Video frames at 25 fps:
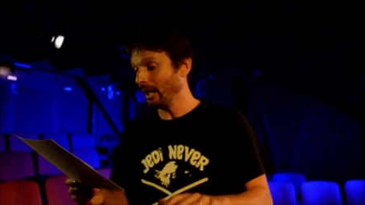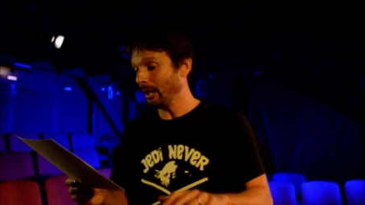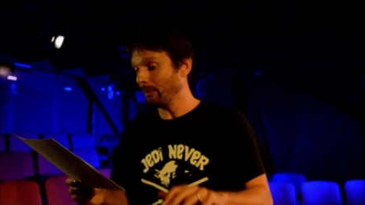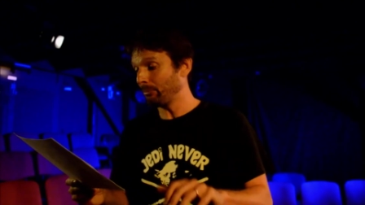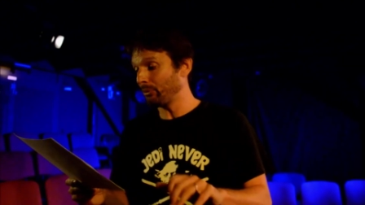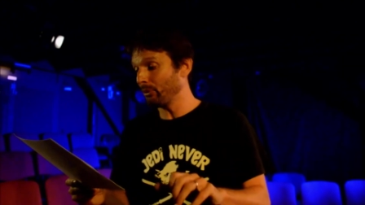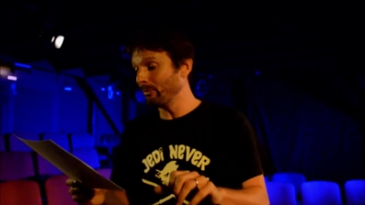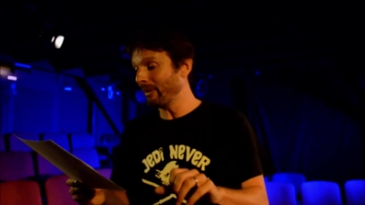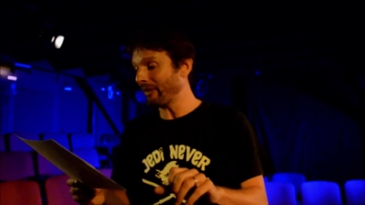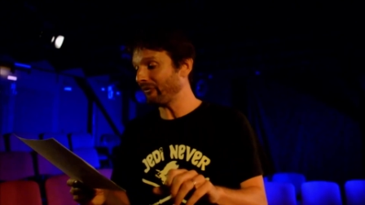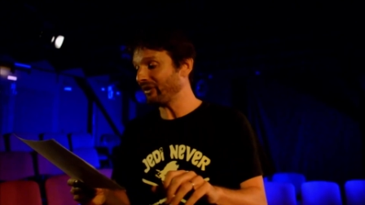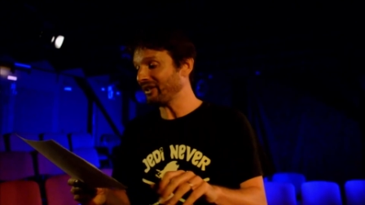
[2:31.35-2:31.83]

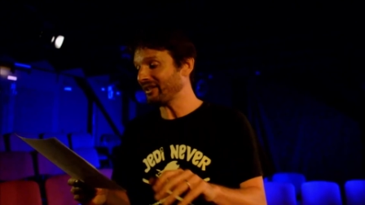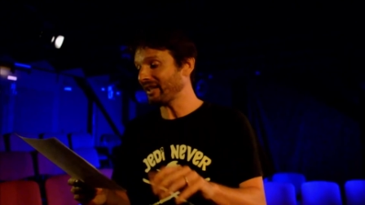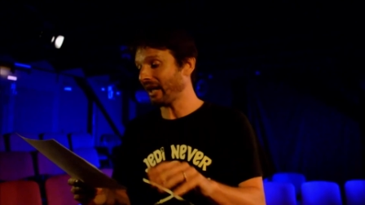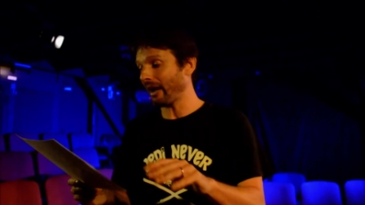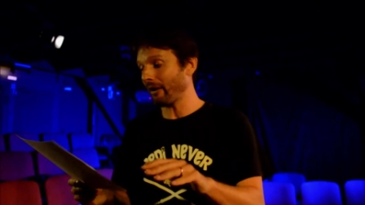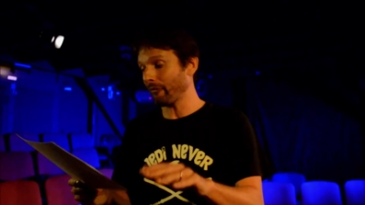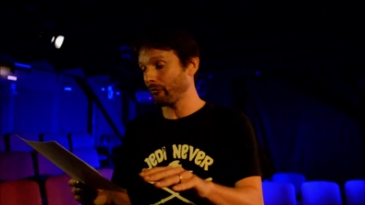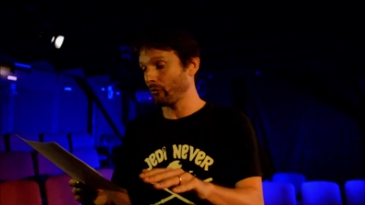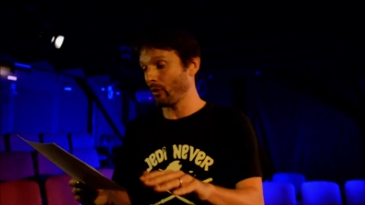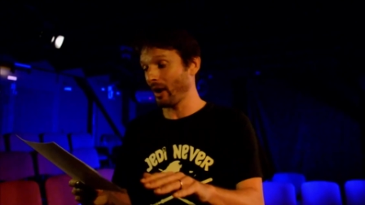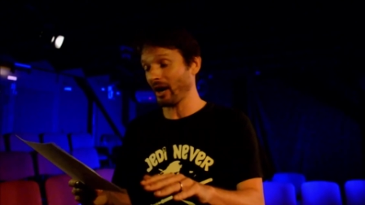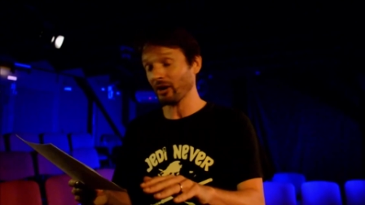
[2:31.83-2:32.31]
puis m'invita
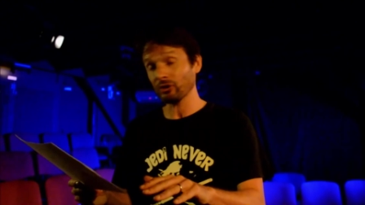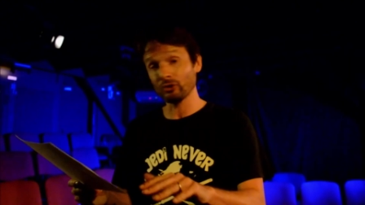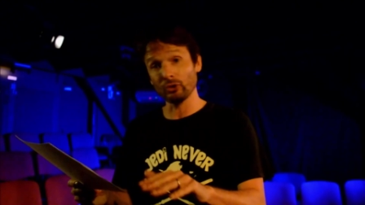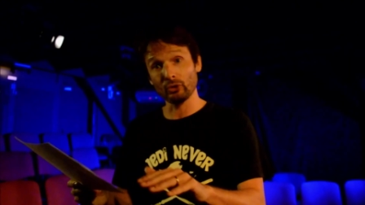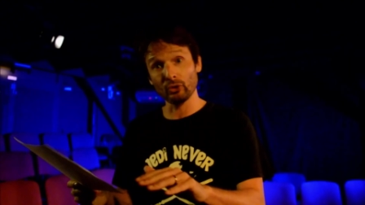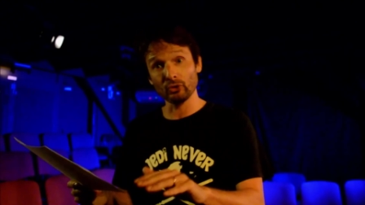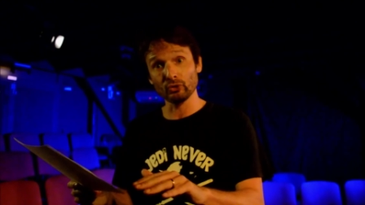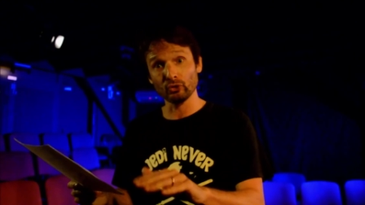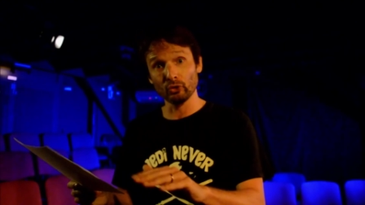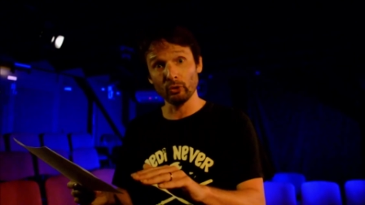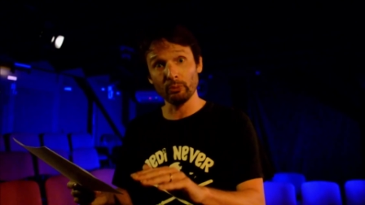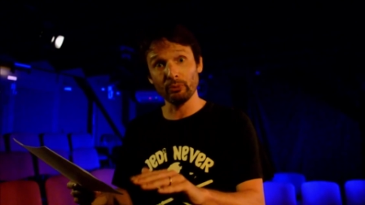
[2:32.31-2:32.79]
à voir ce
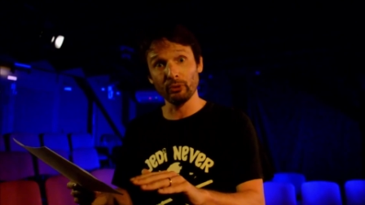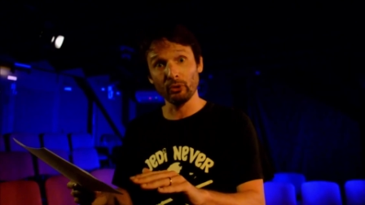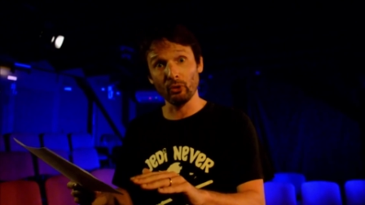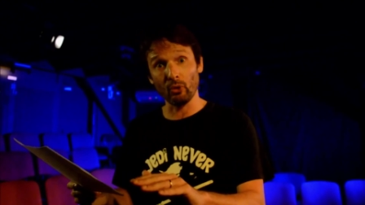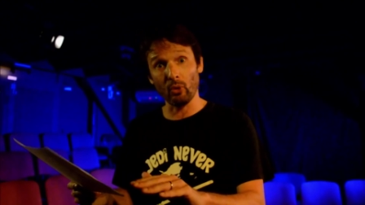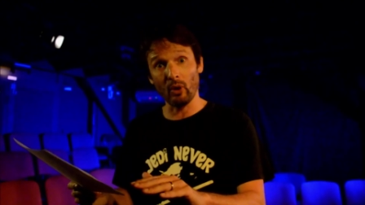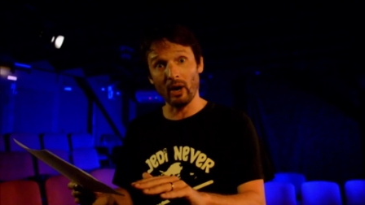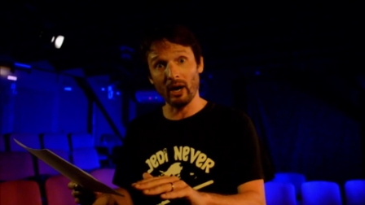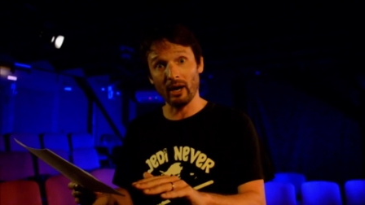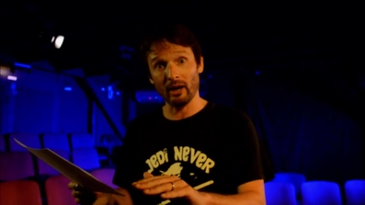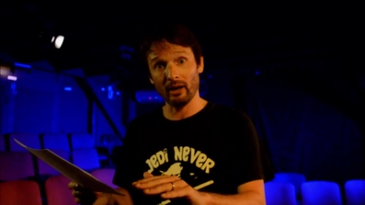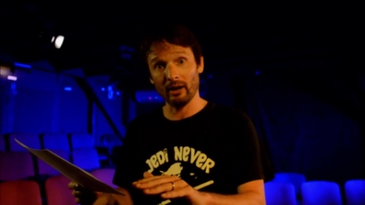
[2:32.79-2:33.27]
que je ne pus
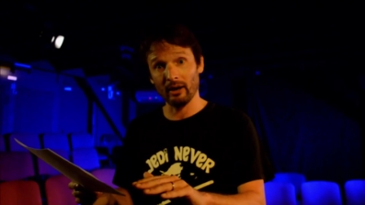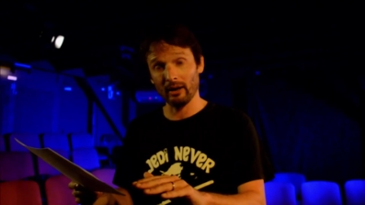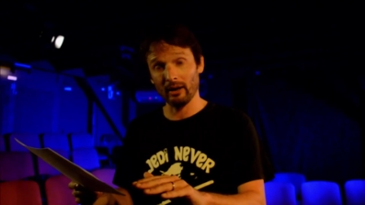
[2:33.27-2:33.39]
croire.